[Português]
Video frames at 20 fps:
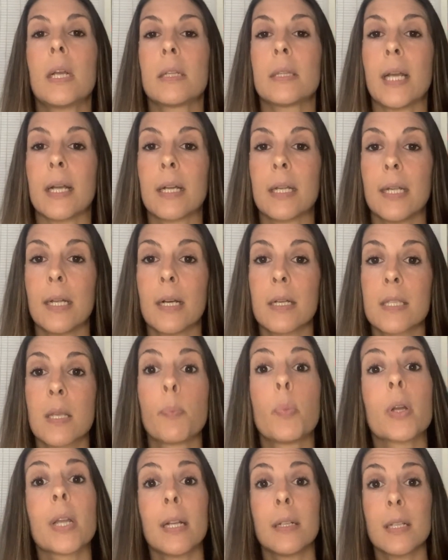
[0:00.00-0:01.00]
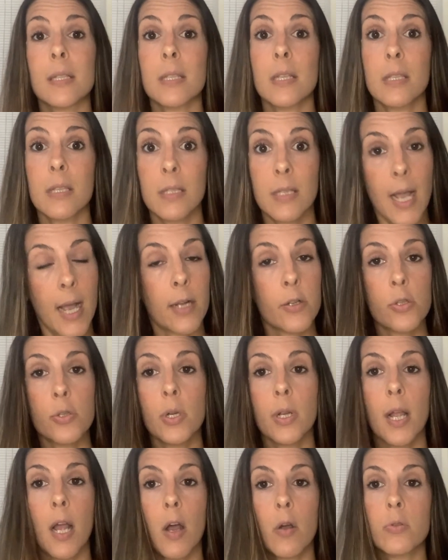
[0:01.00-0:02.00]
da criança, porque a necessidade
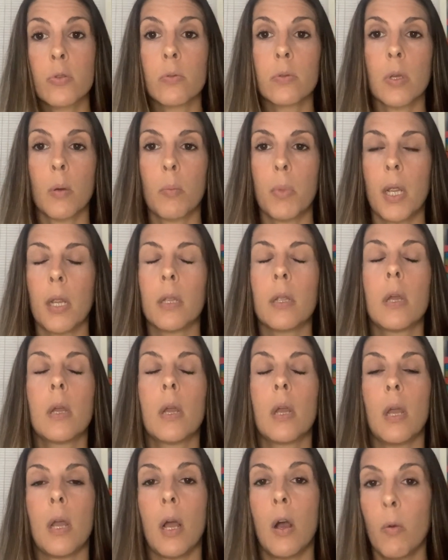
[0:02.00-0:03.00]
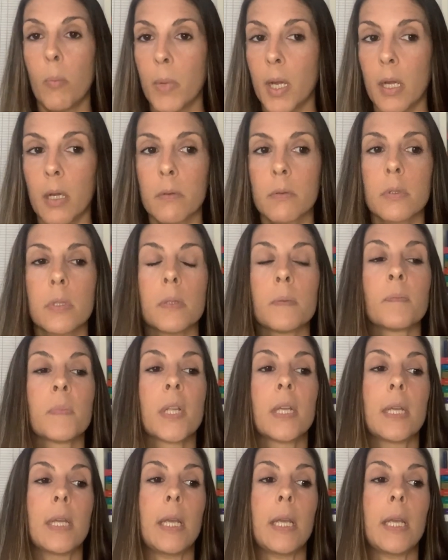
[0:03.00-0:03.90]
de cálcio também também aumenta.